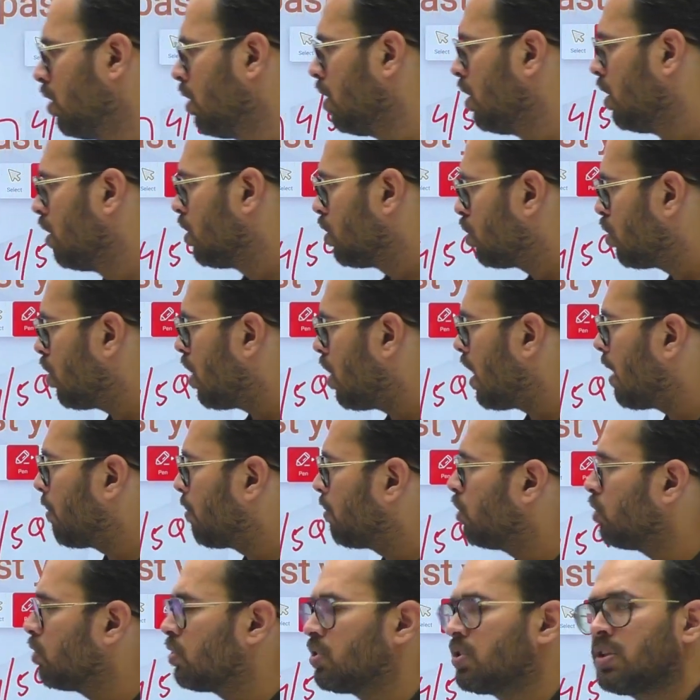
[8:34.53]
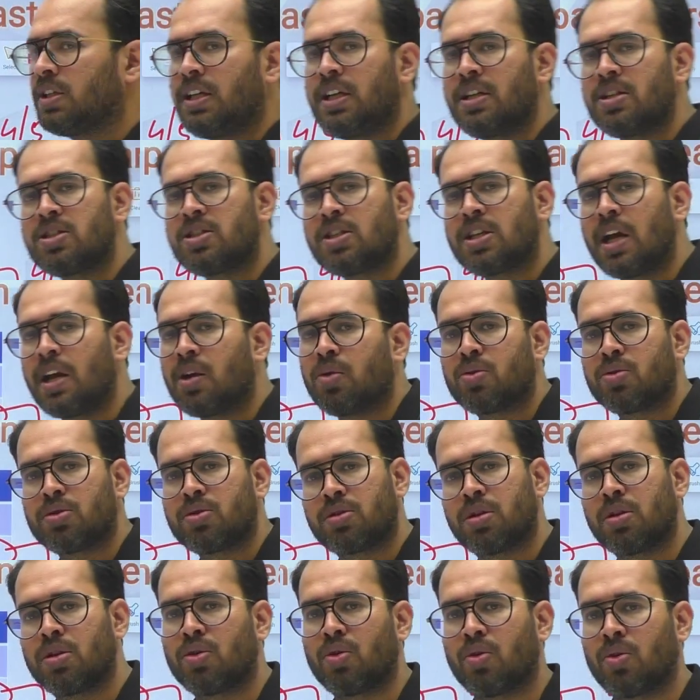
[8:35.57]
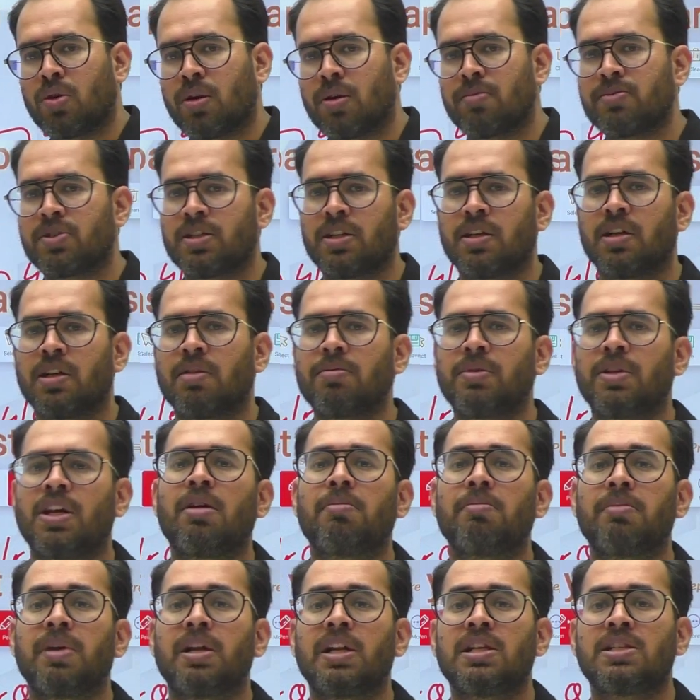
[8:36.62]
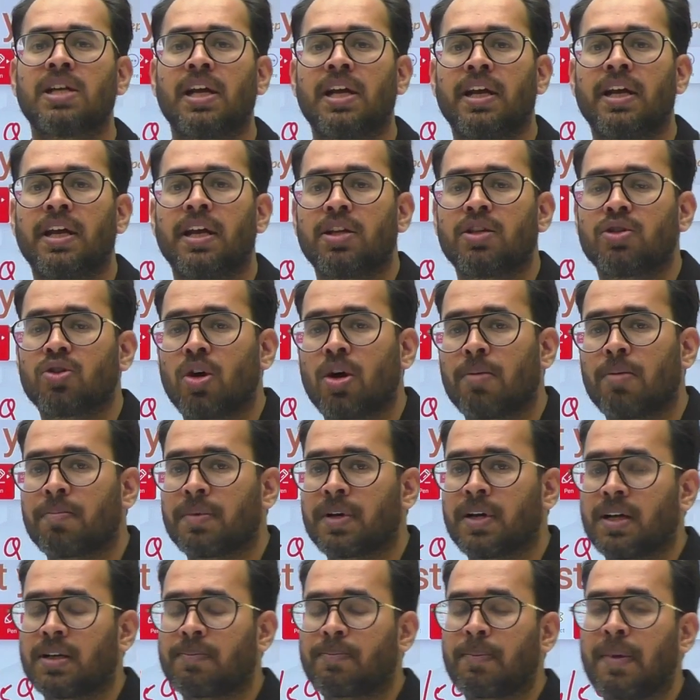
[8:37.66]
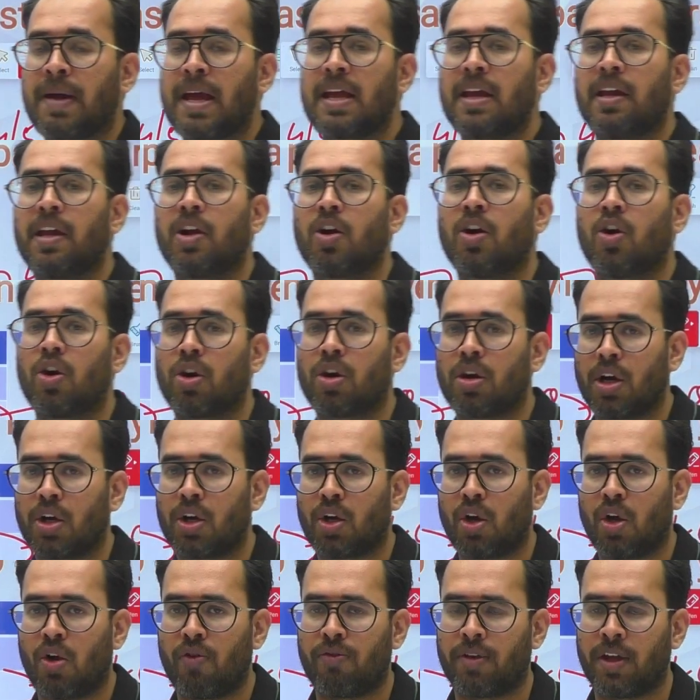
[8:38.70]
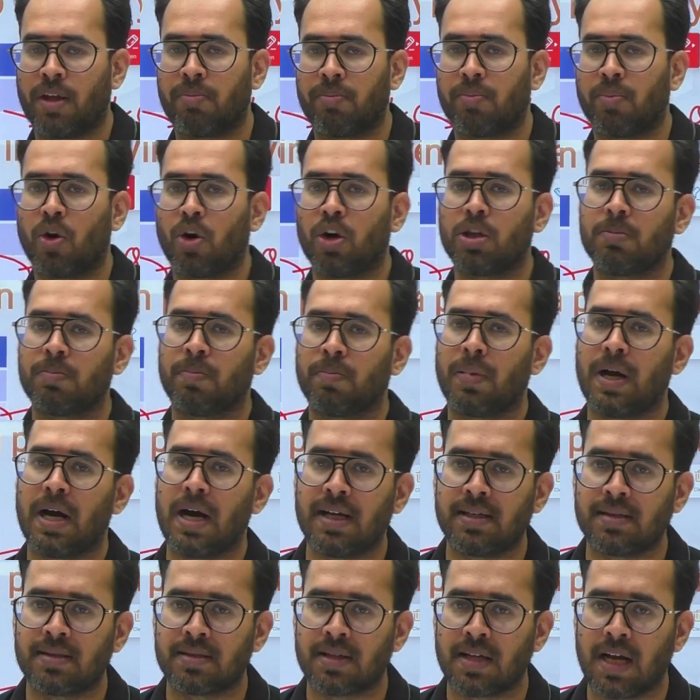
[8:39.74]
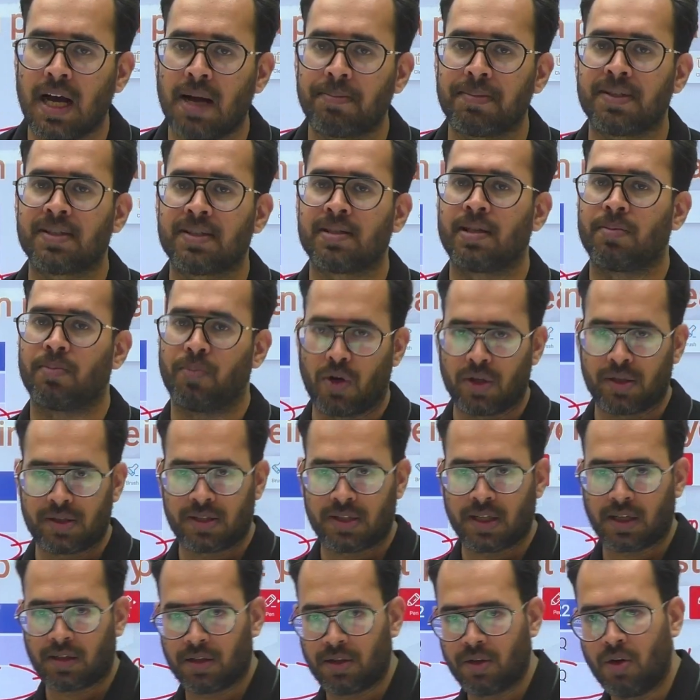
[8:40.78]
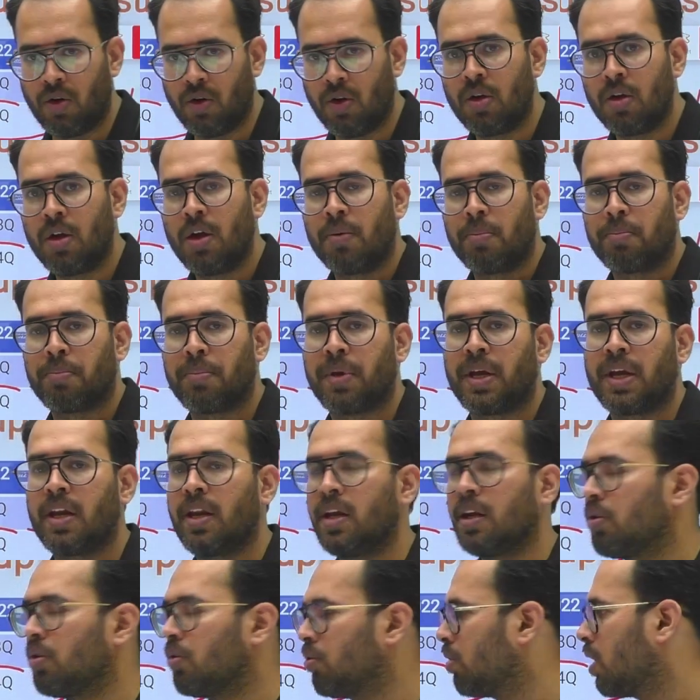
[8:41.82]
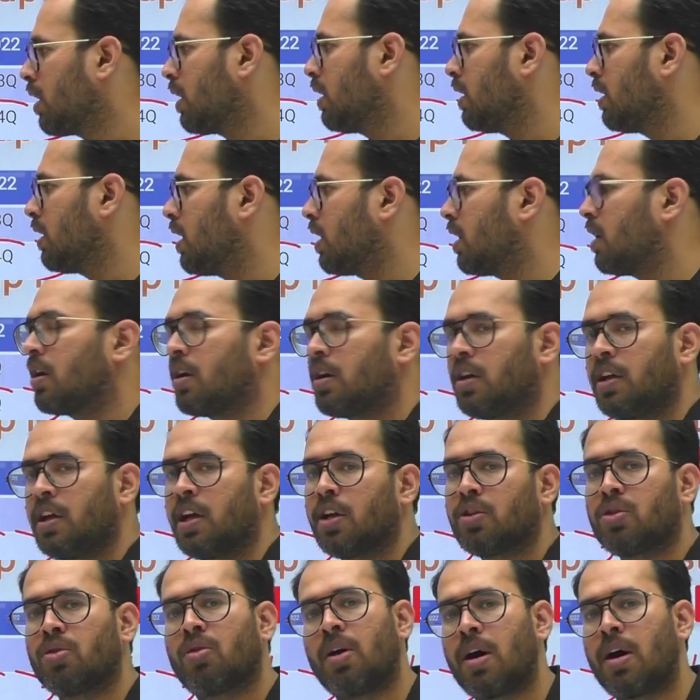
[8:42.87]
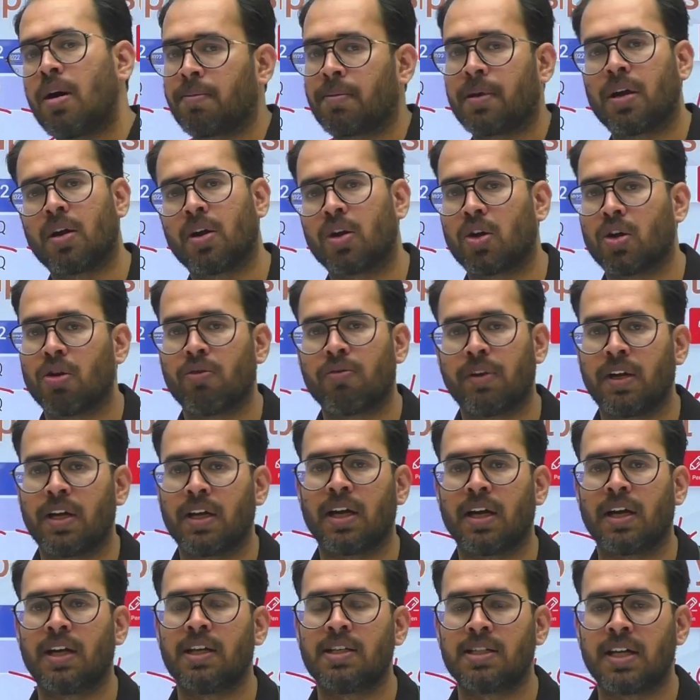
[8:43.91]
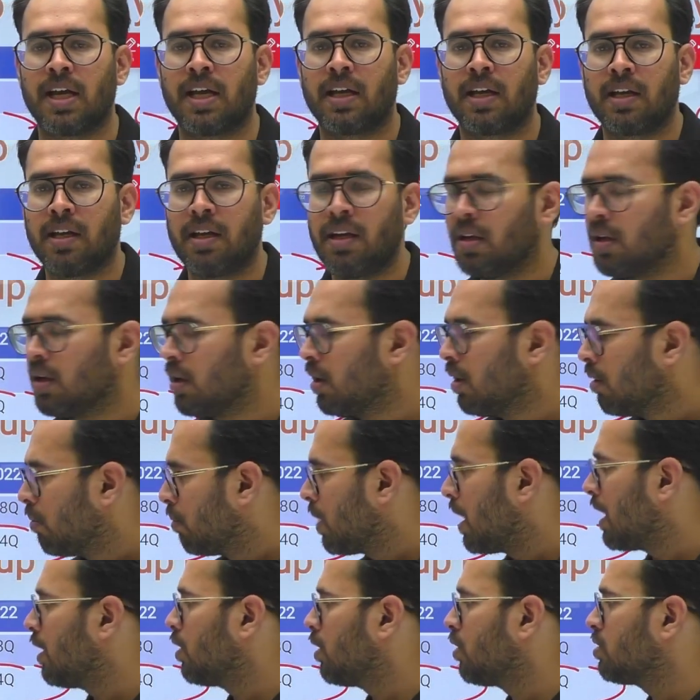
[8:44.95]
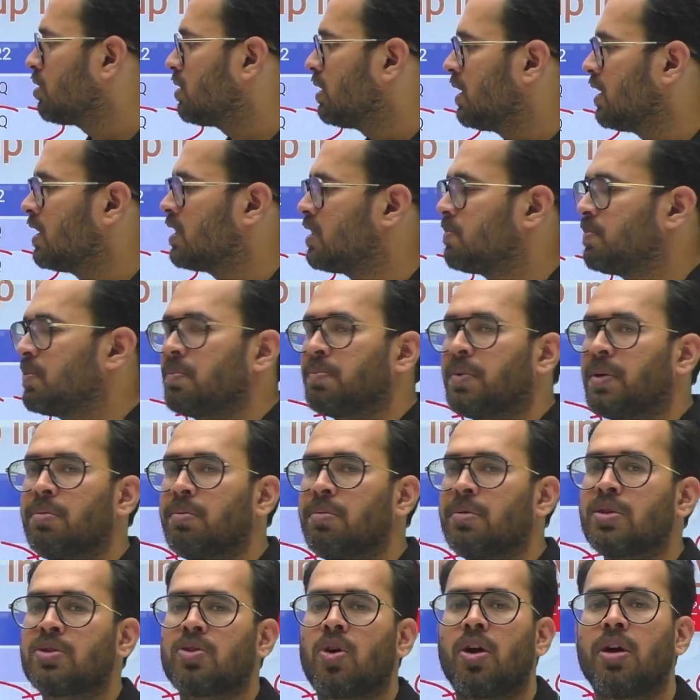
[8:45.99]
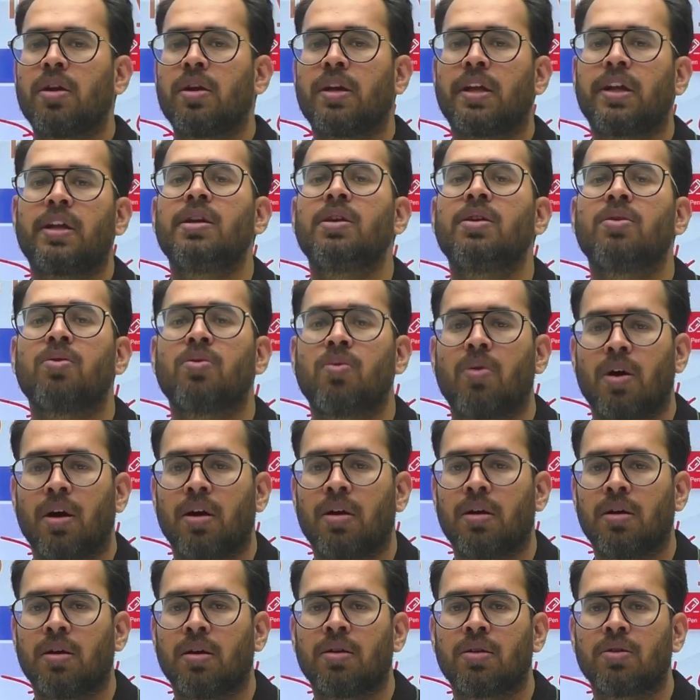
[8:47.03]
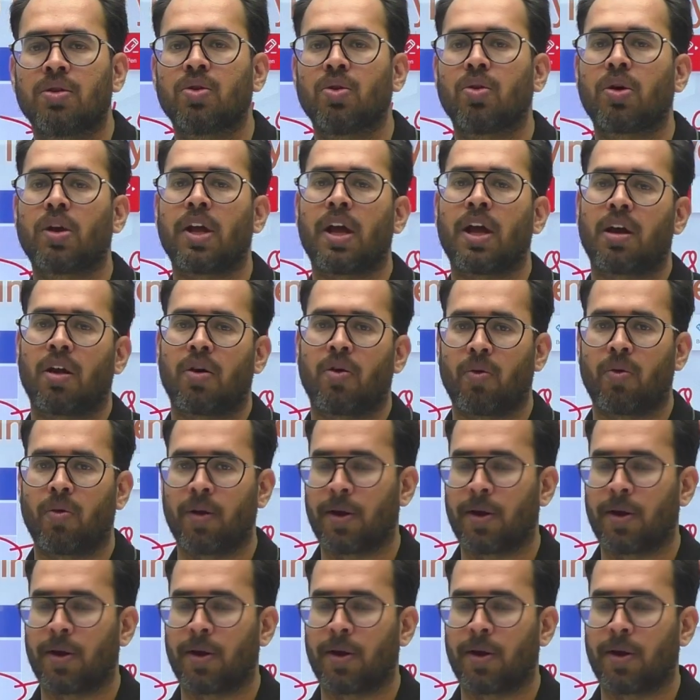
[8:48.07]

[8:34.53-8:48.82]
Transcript: तो आपको तीन चार क्वेश्चन तो कम से कम यहाँ मिल जाएंगे जो आप कर पाएंगे और कट ऑफ के बहुत पास आप इससे पहुंच सकते हो मैं ये नहीं कहूंगा कि ये कर लिया तो आपकी कट ऑफ निकल ही जाएगी मान लो सीरीज पेपर में सॉल्व नहीं हुआ तो क्या करोगे